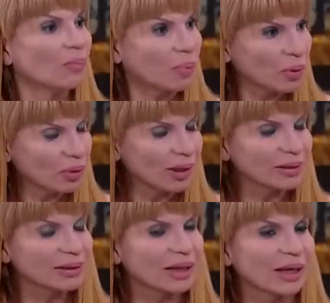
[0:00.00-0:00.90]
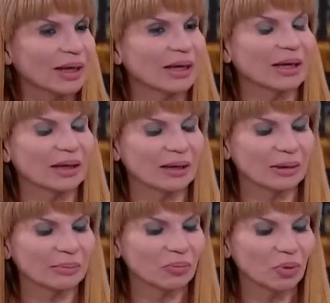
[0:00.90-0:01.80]
por este
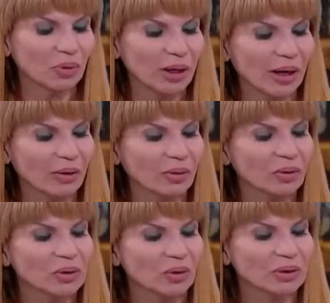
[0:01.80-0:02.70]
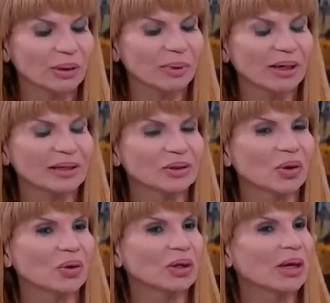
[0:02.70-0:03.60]
involucrado en cuestiones de
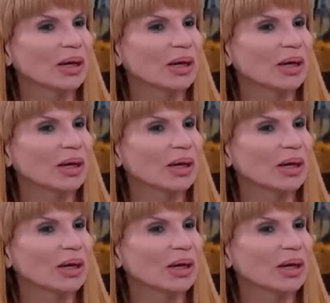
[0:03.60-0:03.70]
migración